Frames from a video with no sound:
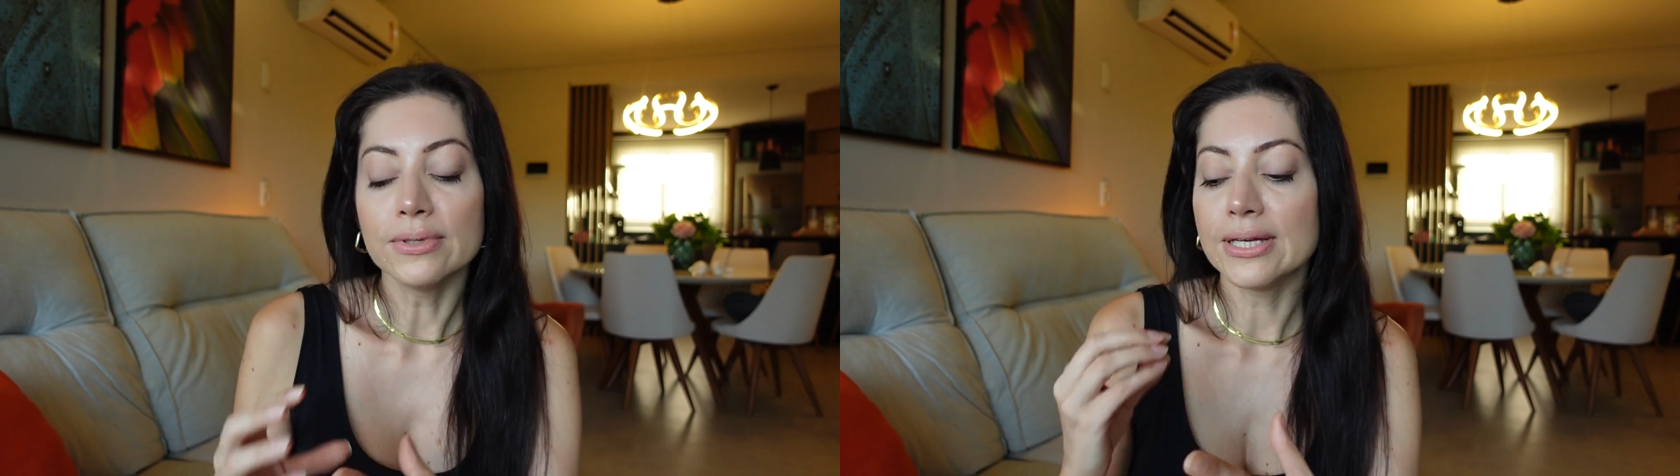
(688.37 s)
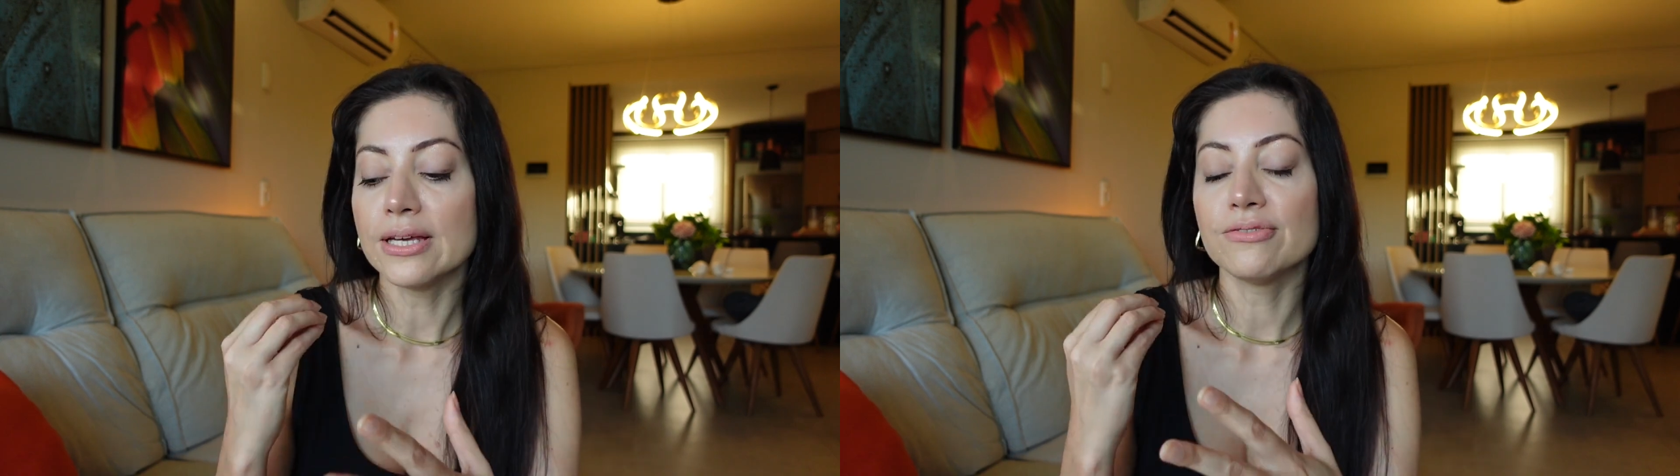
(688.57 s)

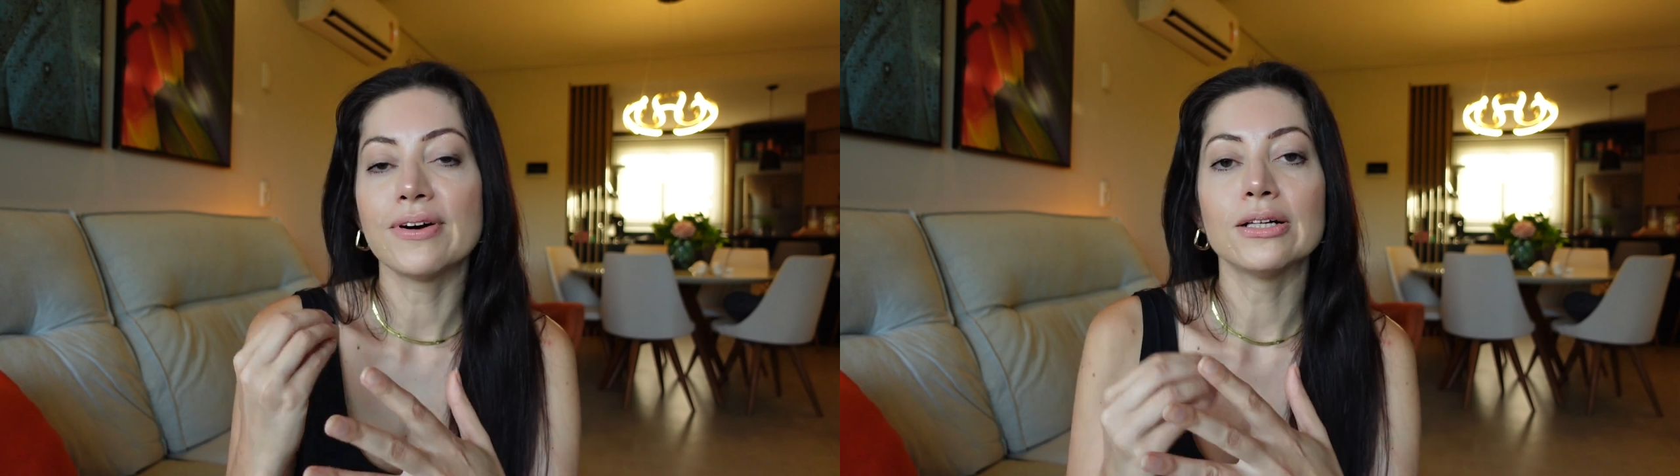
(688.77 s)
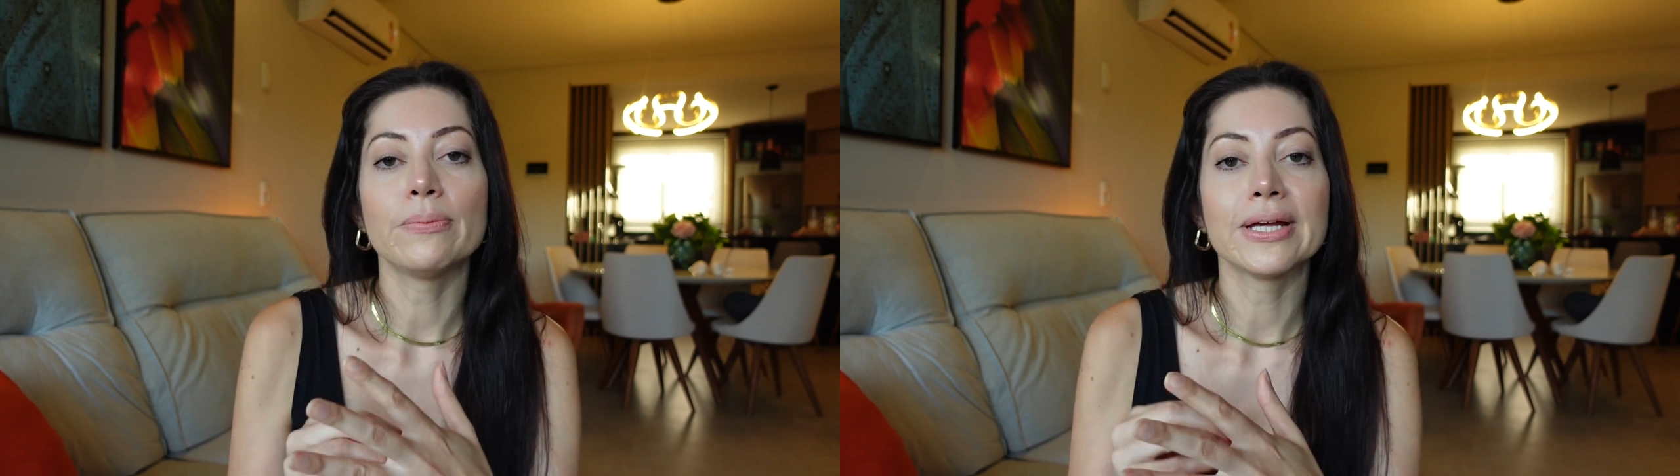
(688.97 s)
e
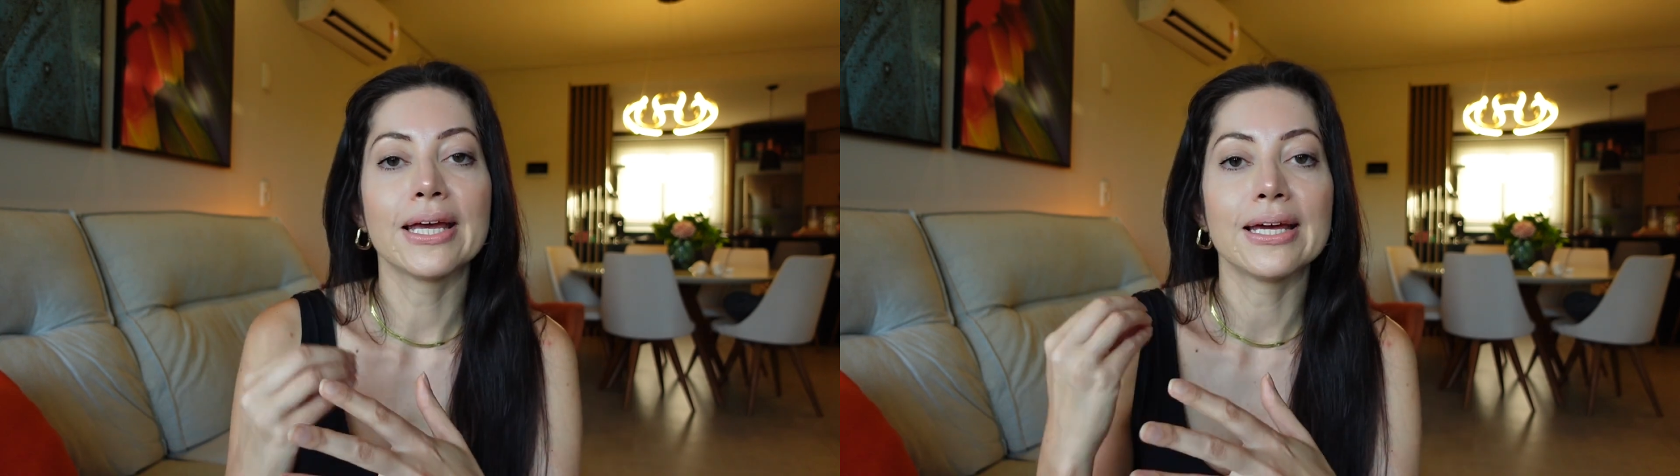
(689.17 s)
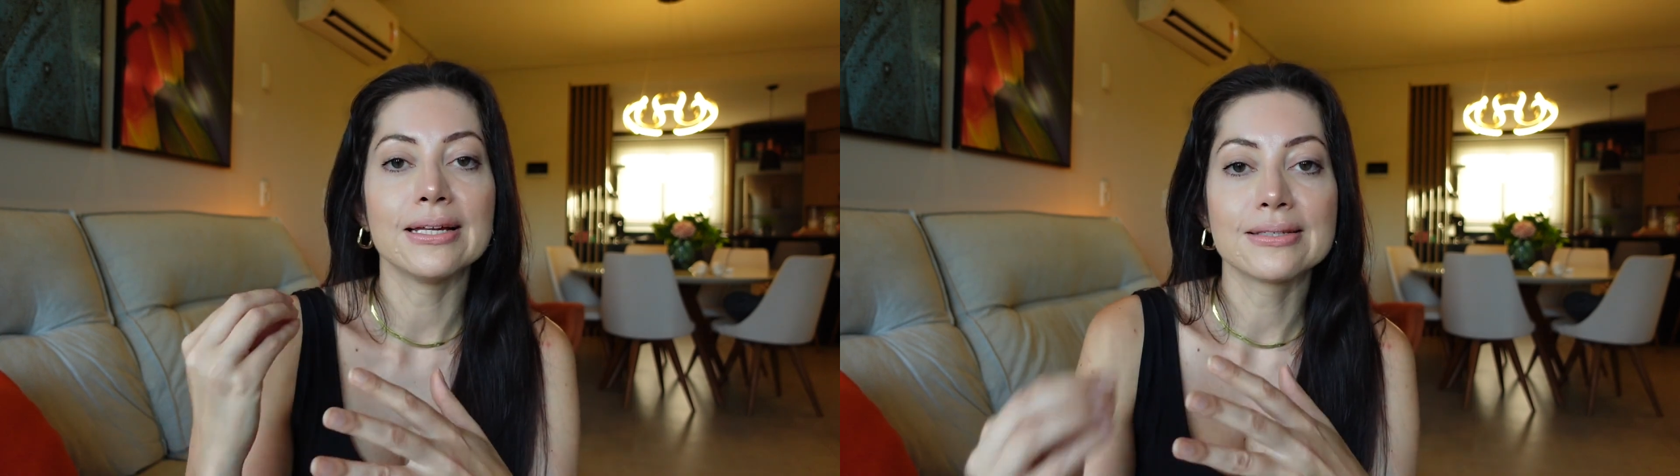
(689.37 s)
falo para
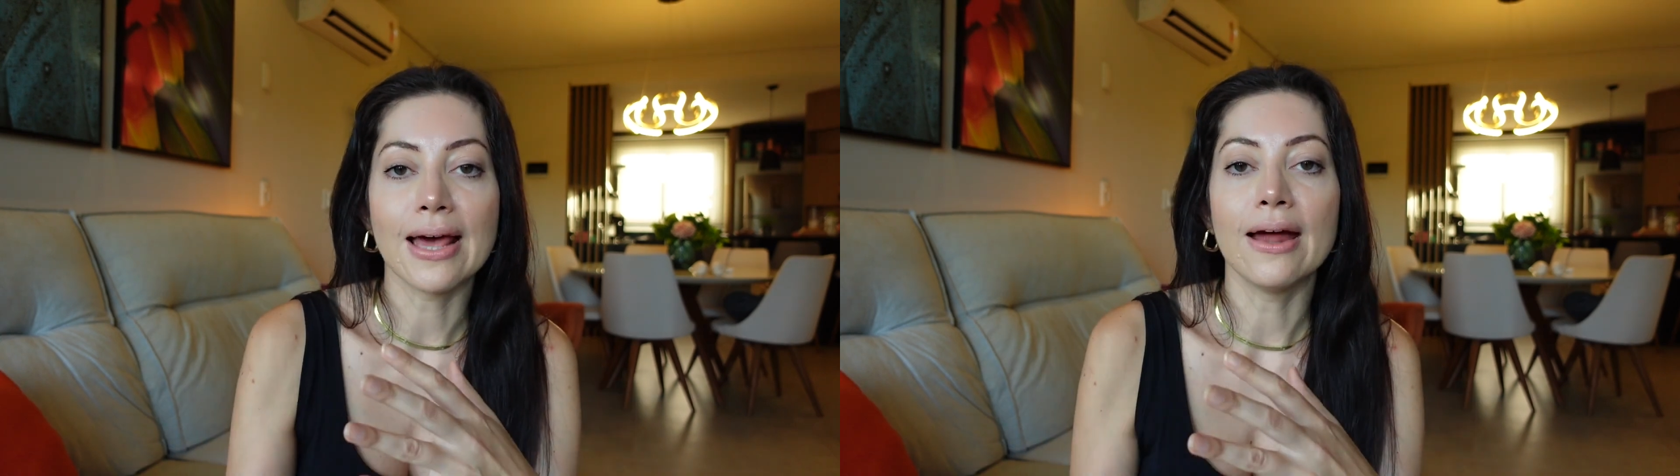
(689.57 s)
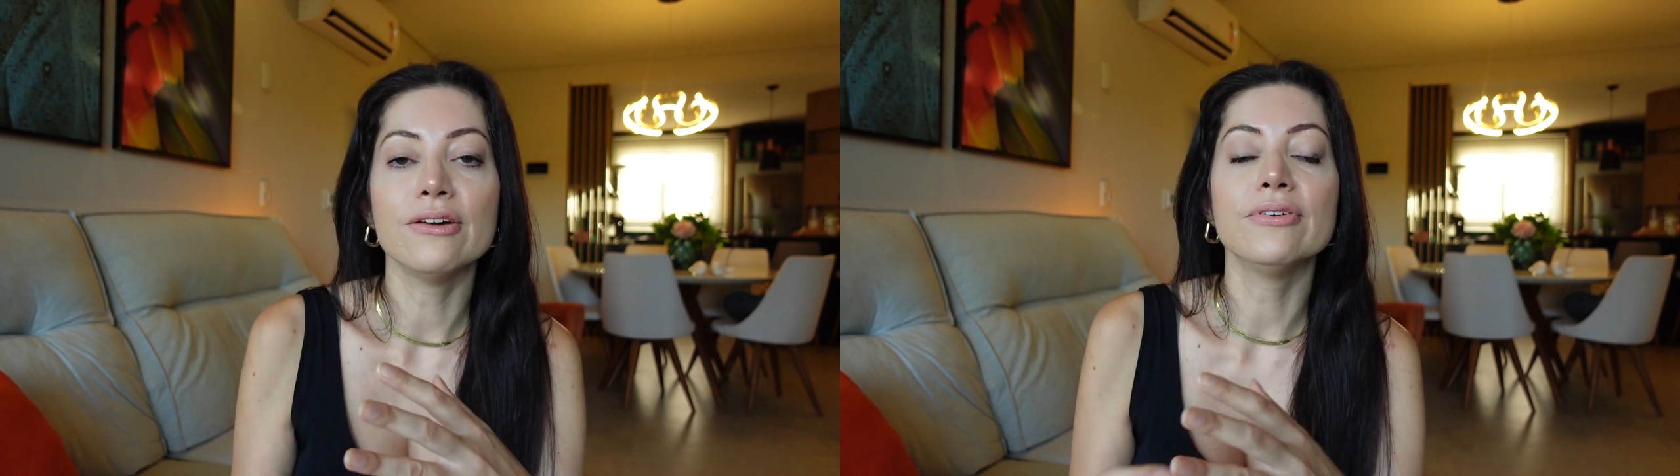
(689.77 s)
que, que ele
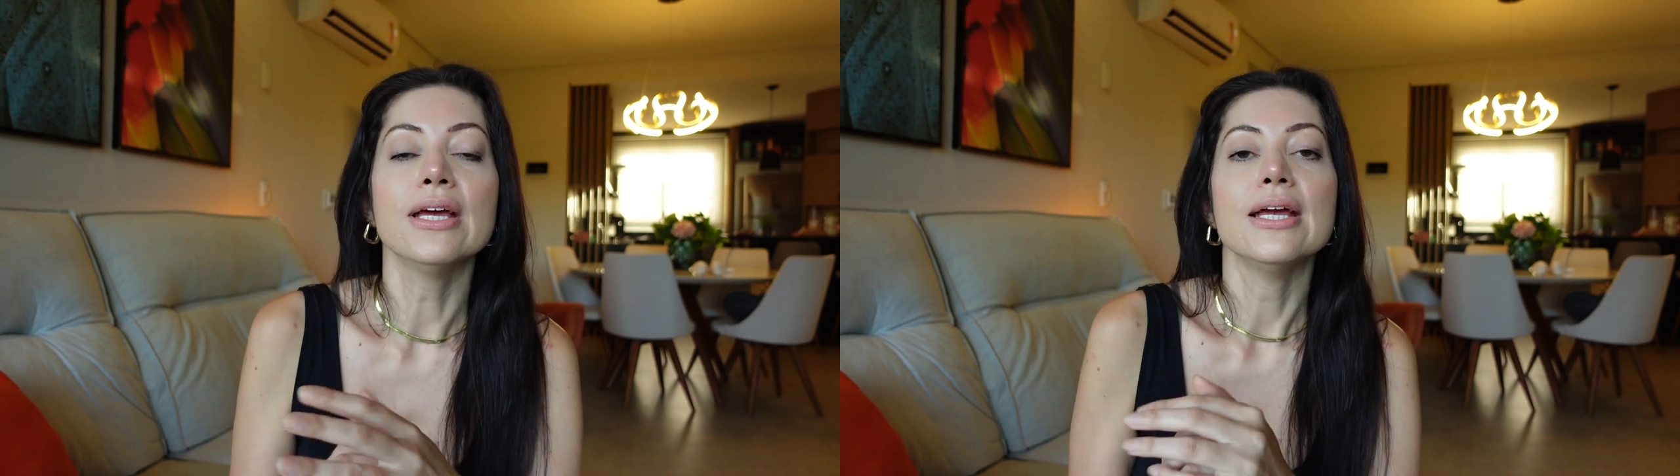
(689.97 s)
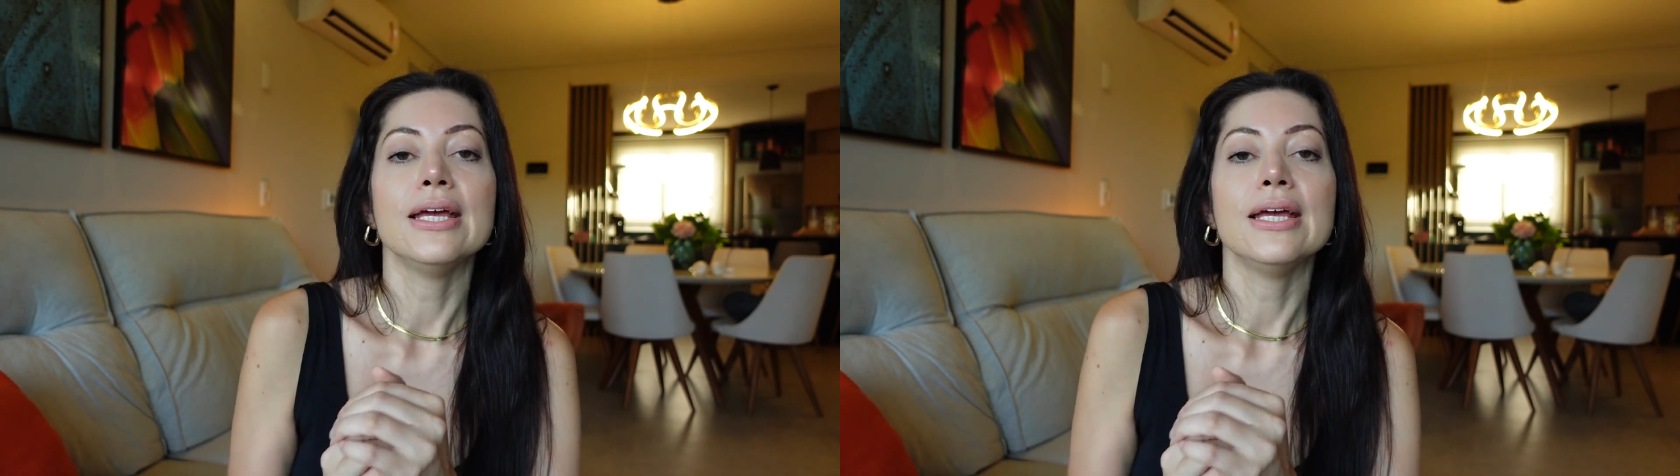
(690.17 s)
serve,